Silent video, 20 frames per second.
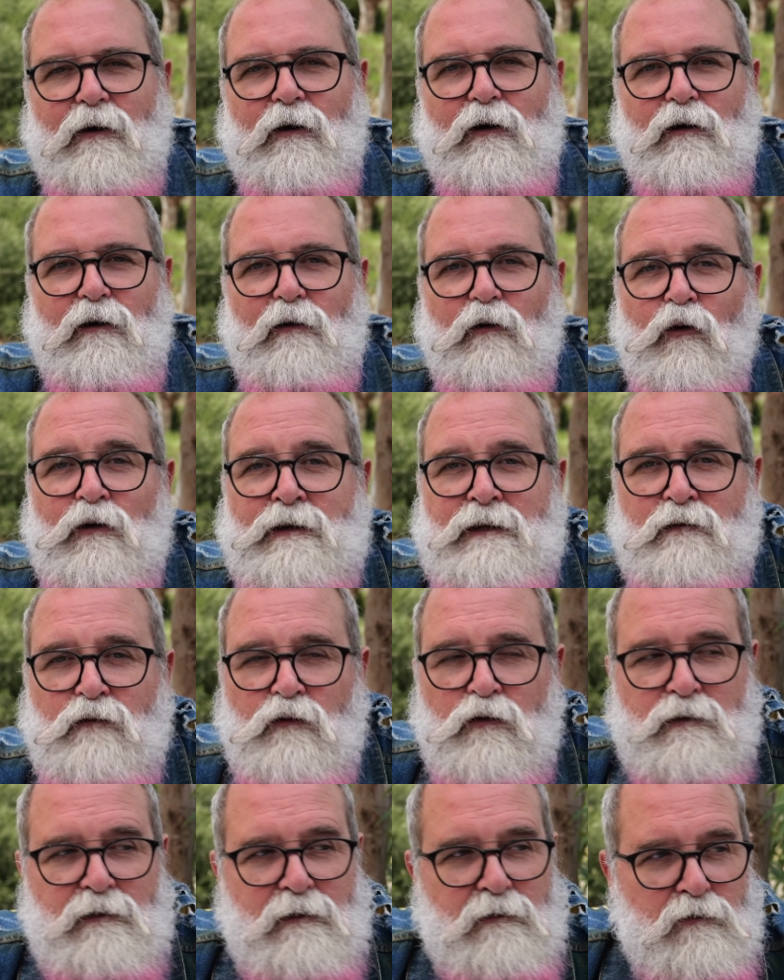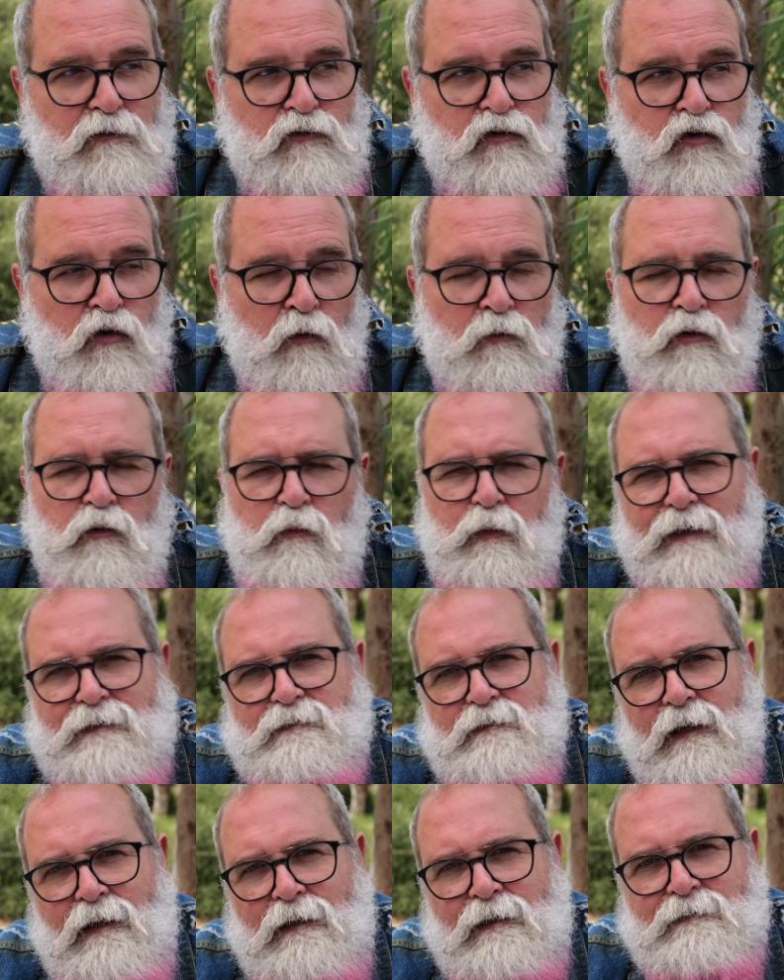Euh, au niveau du nombre de
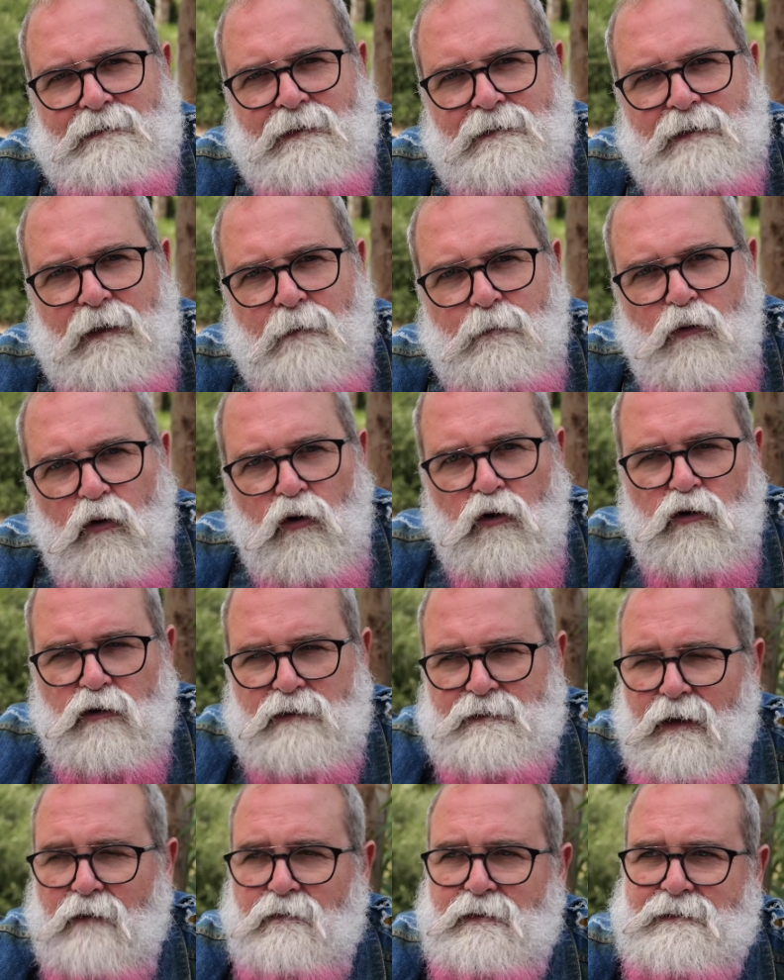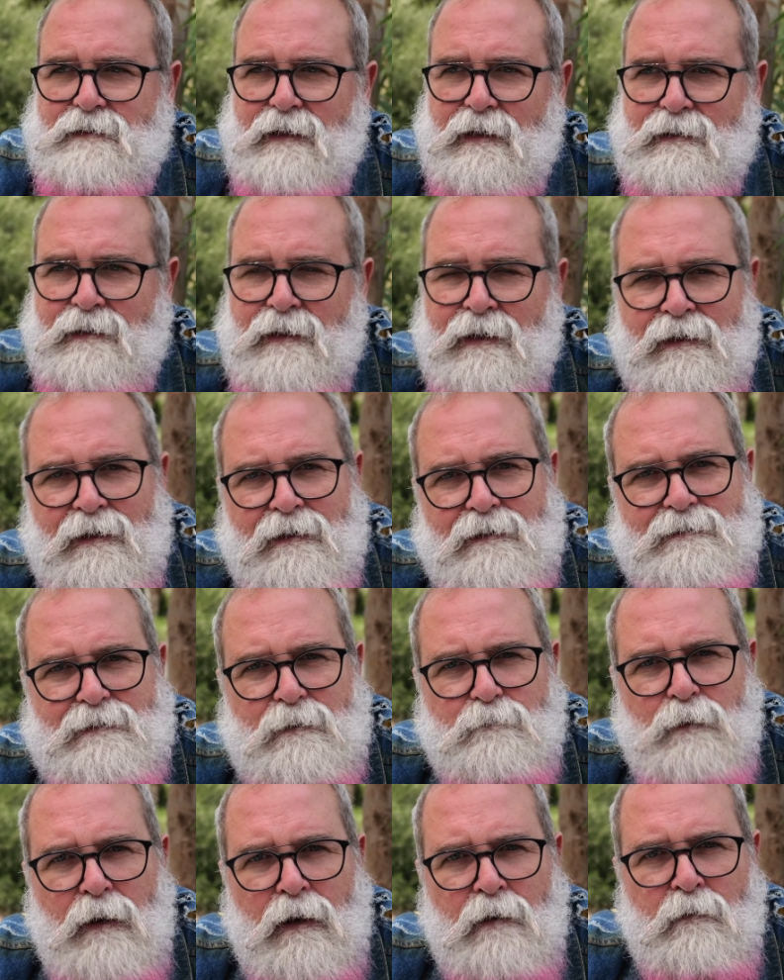personnel nécessaire pour le service technique,
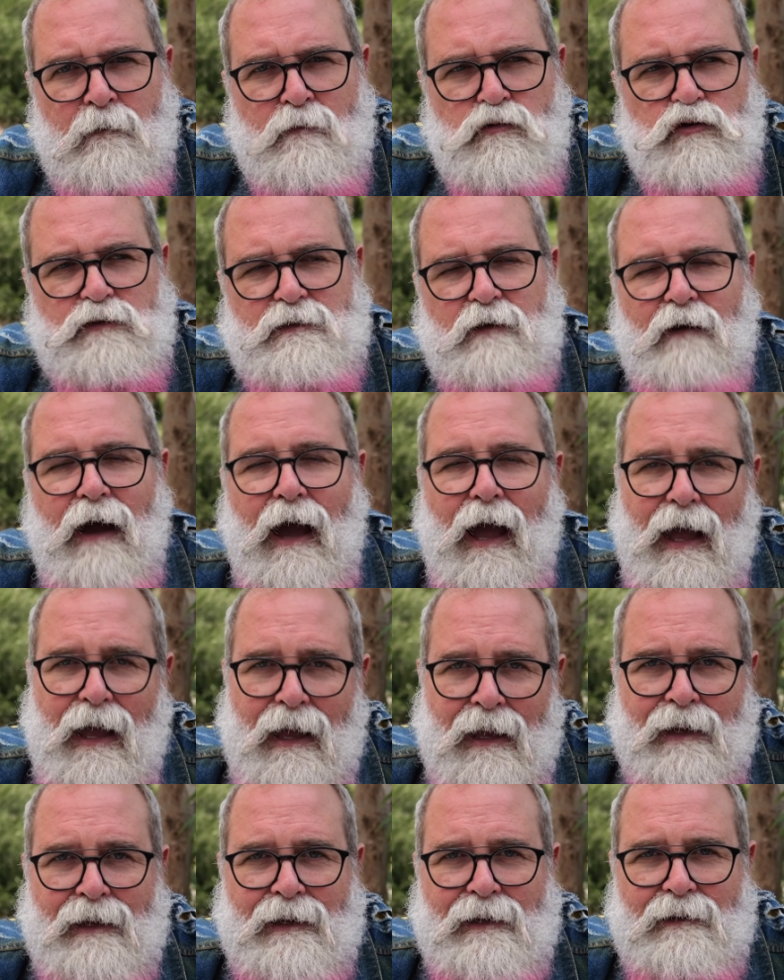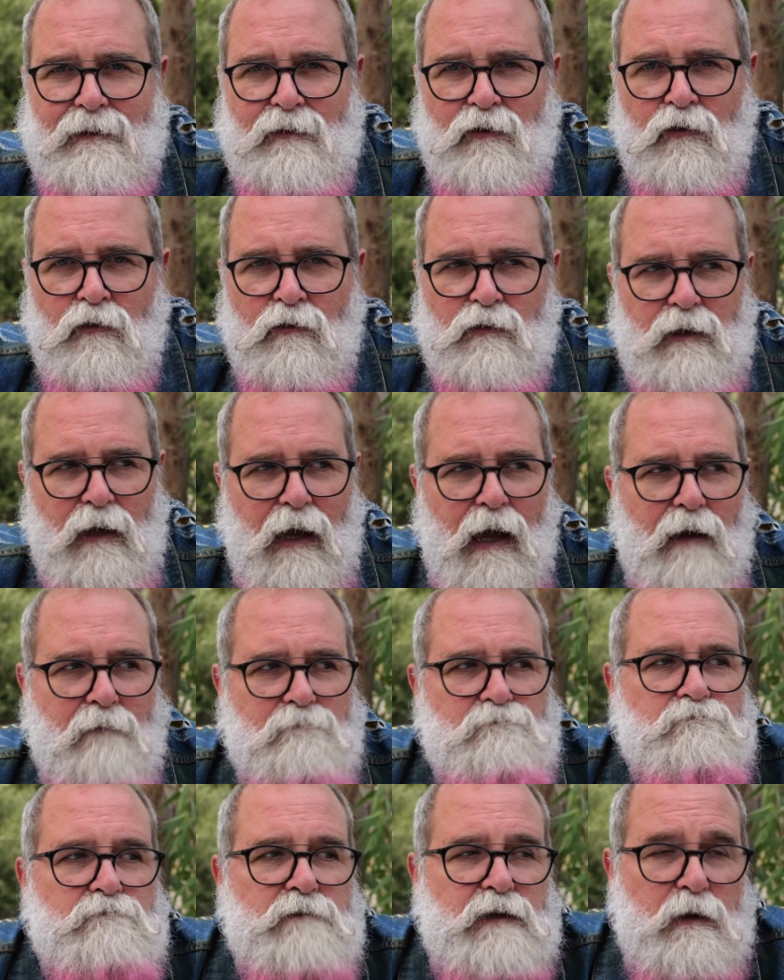ce n'est pas la même chose d'avoir un client
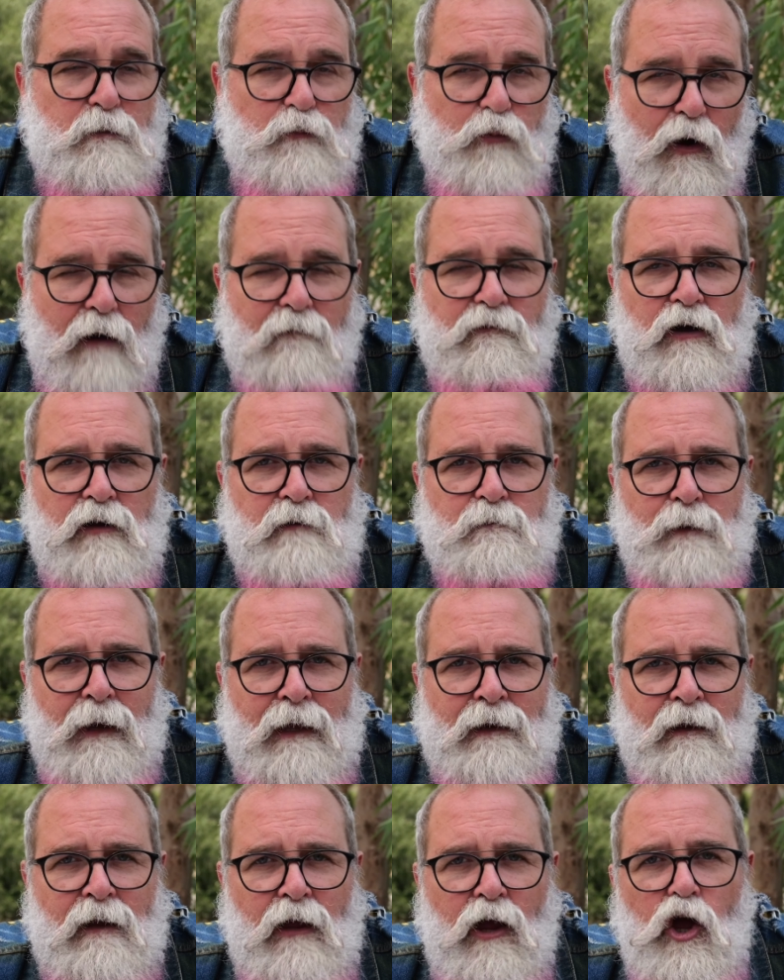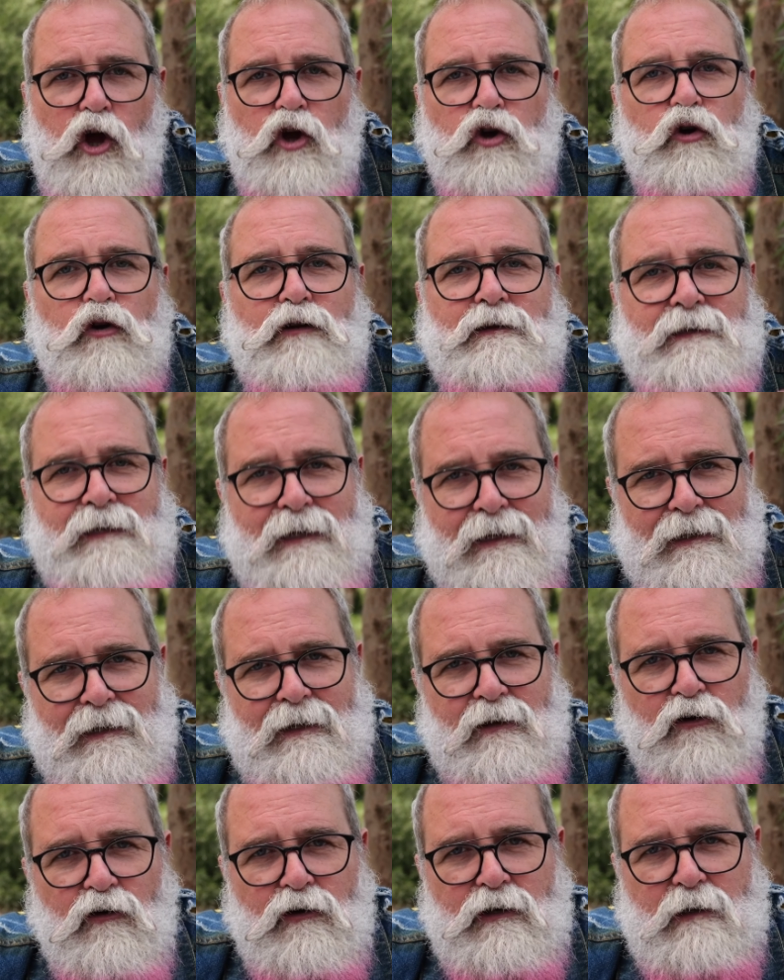qui pourrait avoir une panne que 10
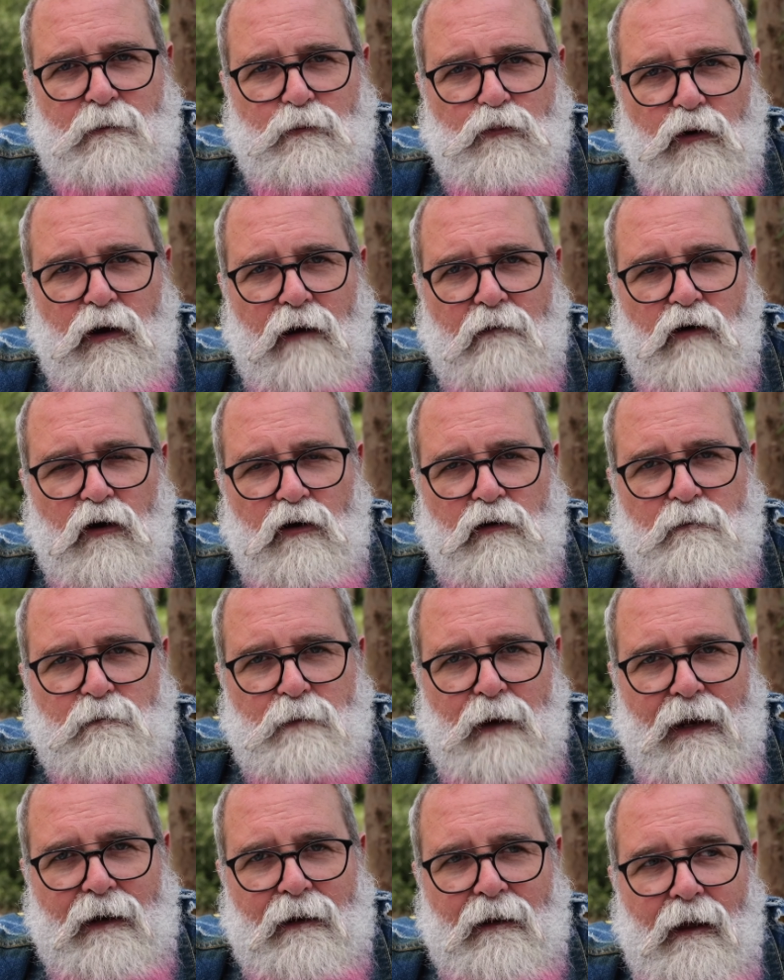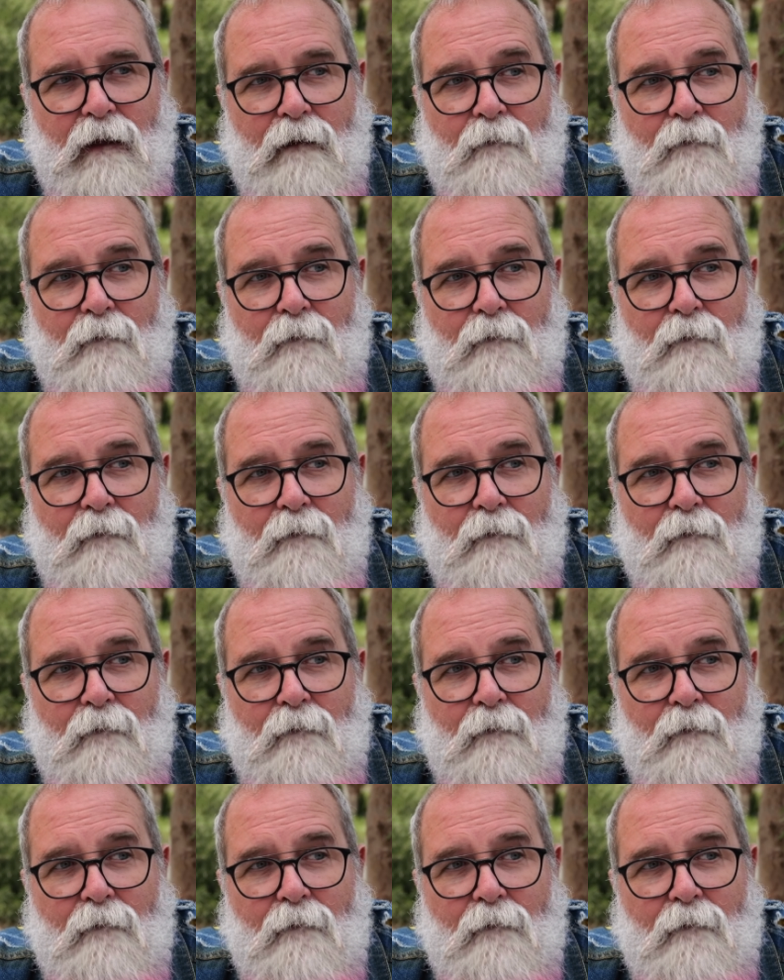clients qui pourraient avoir une panne.